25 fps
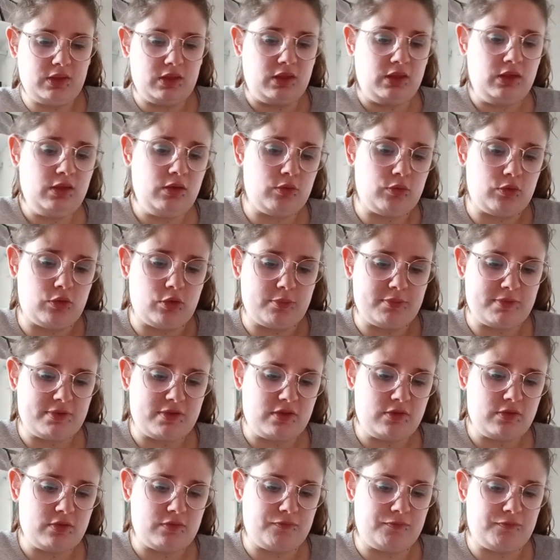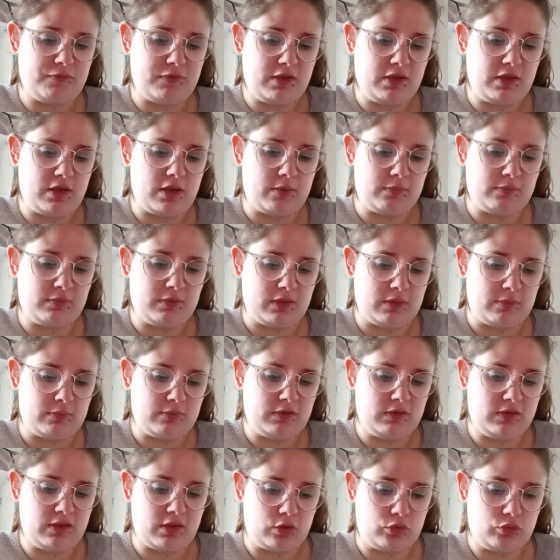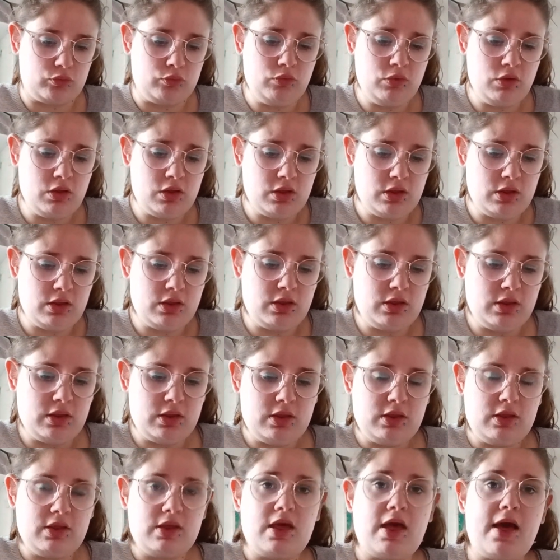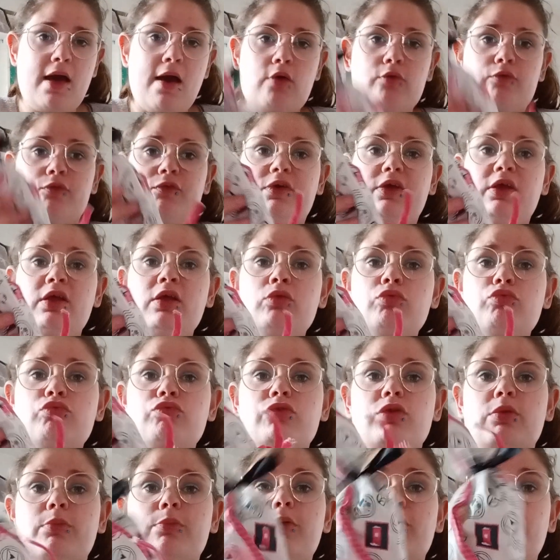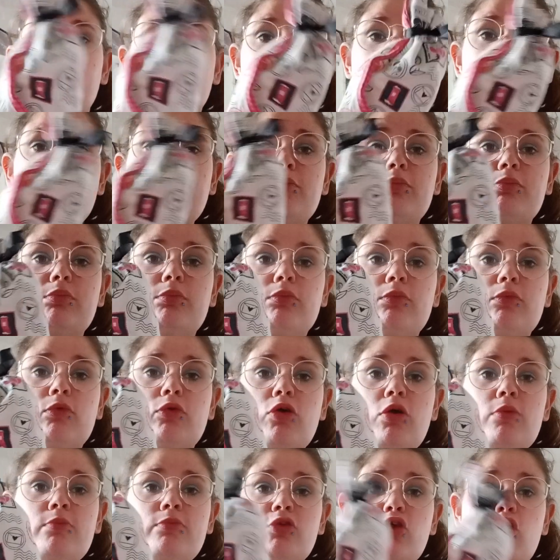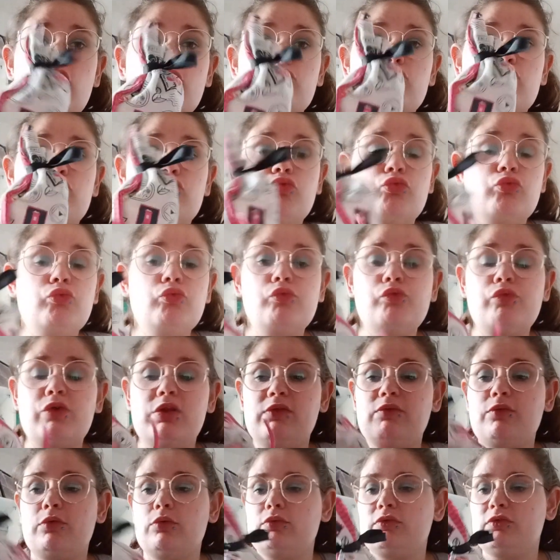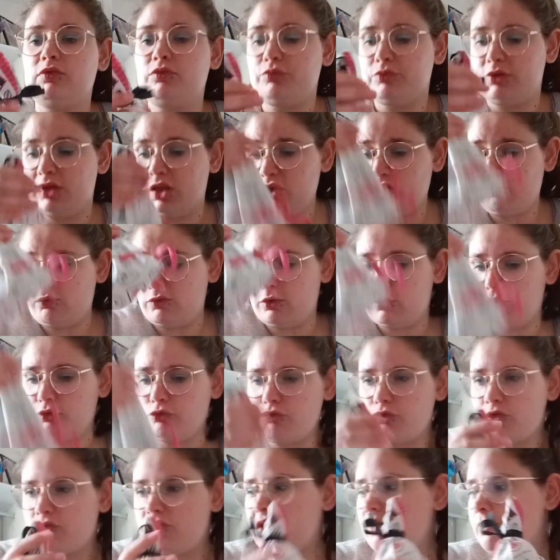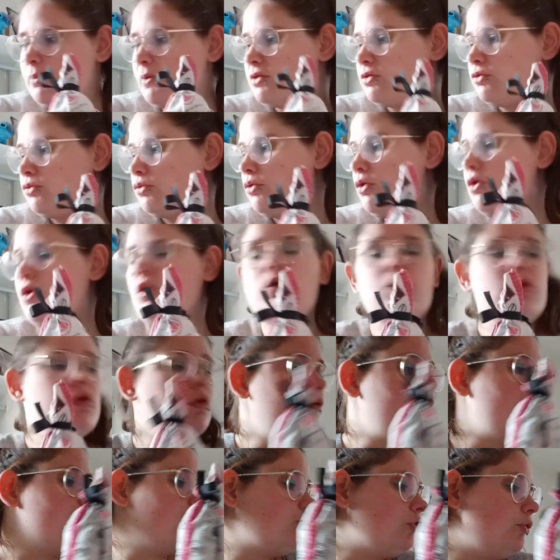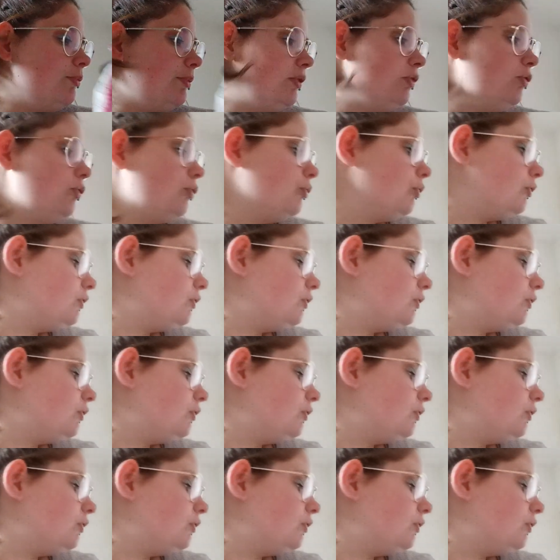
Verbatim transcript: Et euh, comme ça, ça fait un, c'est un petit cadeau à offrir tout simplement. Comme ça. Donc voilà, voilà. Celui-là, je vais le ressortir parce que faut que je le mette de